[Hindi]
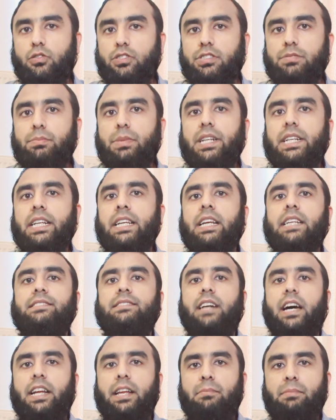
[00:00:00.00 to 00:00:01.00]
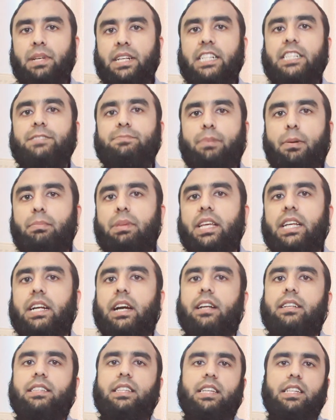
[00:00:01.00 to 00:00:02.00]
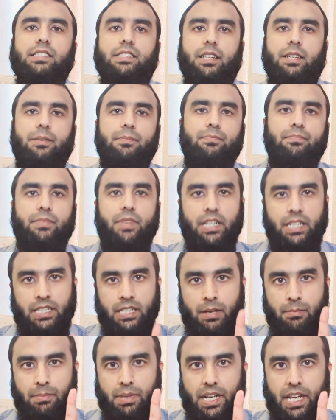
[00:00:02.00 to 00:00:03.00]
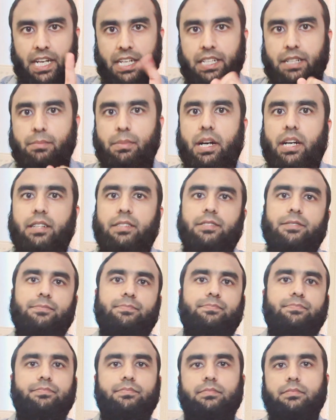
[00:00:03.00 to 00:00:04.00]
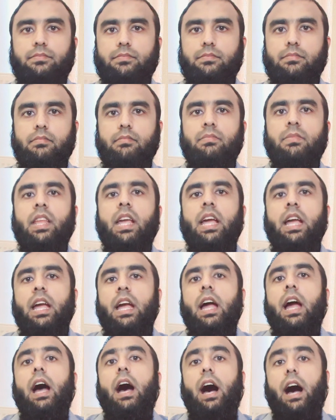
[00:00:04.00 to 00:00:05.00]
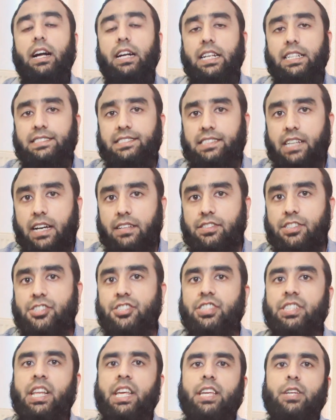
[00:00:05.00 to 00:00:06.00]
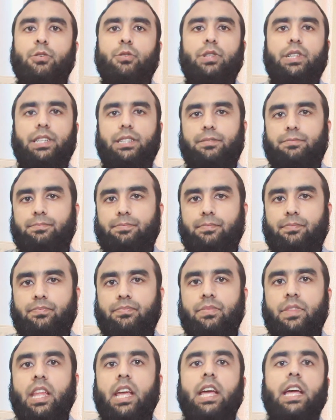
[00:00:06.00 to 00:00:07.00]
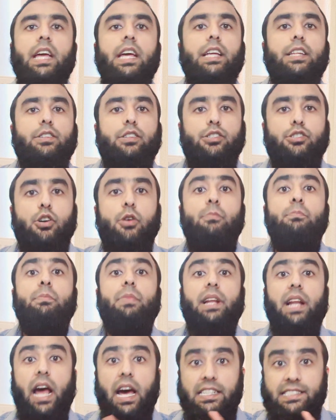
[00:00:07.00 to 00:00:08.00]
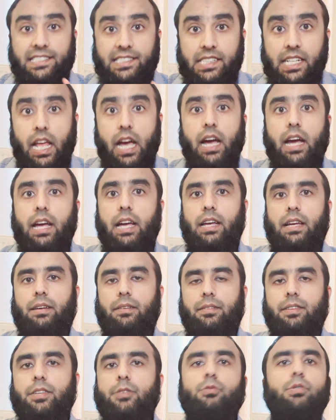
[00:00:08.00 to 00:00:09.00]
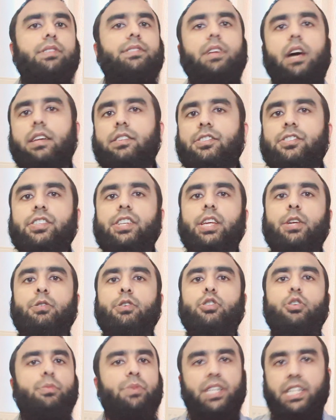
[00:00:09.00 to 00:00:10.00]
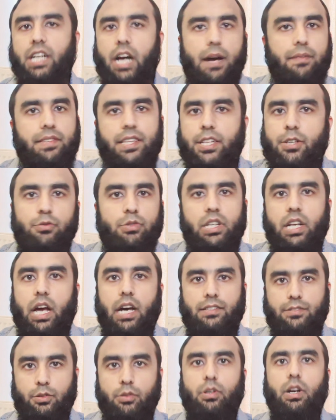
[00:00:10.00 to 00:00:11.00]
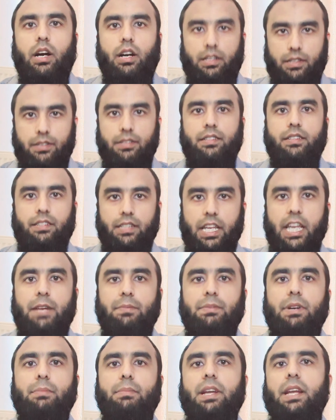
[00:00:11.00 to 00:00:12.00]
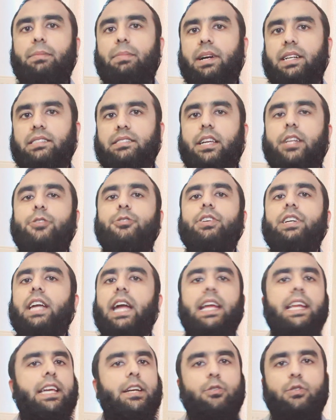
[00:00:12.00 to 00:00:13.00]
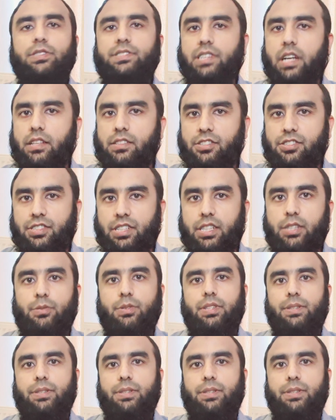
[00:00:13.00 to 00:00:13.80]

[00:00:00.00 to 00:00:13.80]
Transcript: उस मीटिंग के सारे मिनट्स पब्लिक कर दिए जाएं नंबर एक डिमांड अगर साजिश नहीं हुई तो जो मरासला है क्योंकि साजिश नहीं हुई तो अमरीका आपसे क्यों नाराज़ होगा एक मिनट मेरे पाकिस्तानी ये कह रहे हैं कोई साजिश नहीं